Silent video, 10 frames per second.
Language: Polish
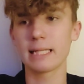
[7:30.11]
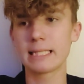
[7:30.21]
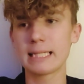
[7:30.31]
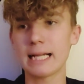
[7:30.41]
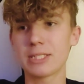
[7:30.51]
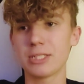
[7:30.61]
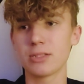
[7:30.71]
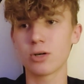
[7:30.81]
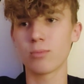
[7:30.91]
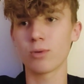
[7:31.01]
traci
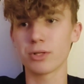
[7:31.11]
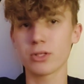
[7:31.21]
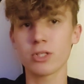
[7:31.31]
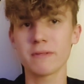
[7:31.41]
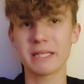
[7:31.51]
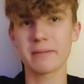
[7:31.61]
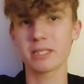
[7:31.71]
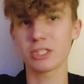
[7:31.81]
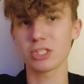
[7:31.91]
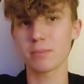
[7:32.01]
tą moc oni w takim
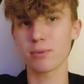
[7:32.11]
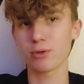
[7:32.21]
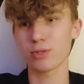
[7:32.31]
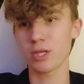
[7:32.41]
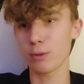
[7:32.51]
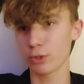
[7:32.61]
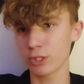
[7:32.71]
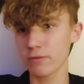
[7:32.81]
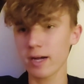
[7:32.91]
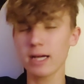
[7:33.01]
sensie, że po prostu jej nie
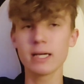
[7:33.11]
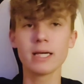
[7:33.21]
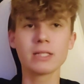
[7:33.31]
używa.